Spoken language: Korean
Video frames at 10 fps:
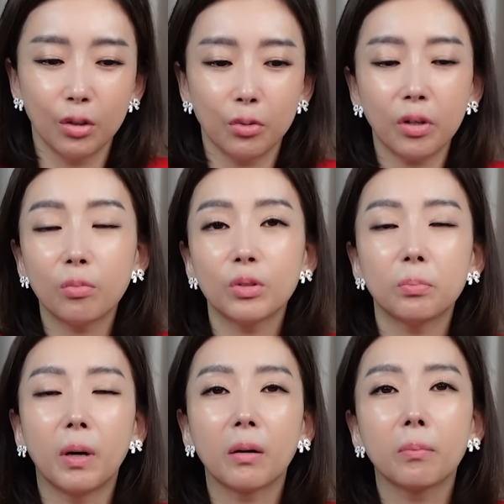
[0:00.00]
유례
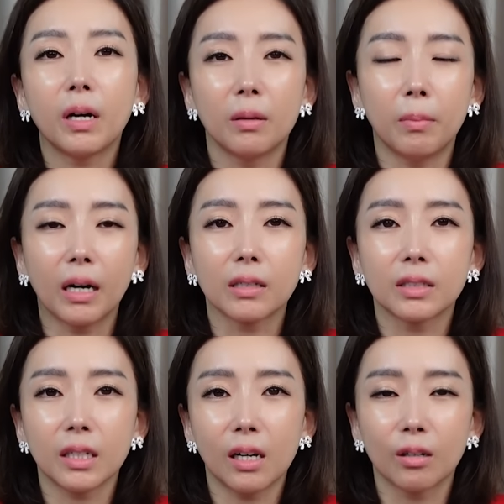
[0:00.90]
없는 막말,
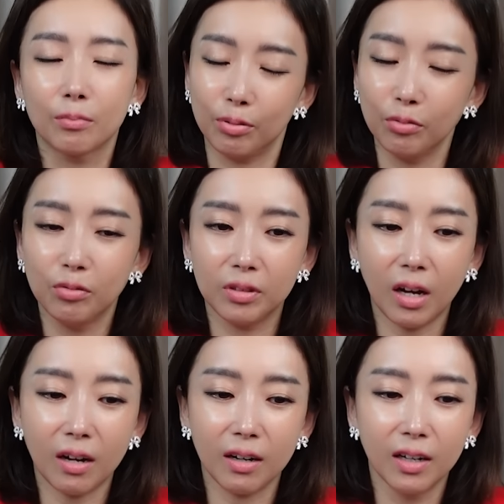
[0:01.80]
막장,
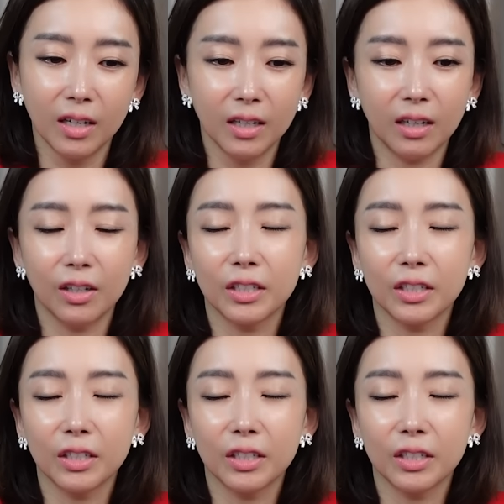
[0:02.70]
분당 어,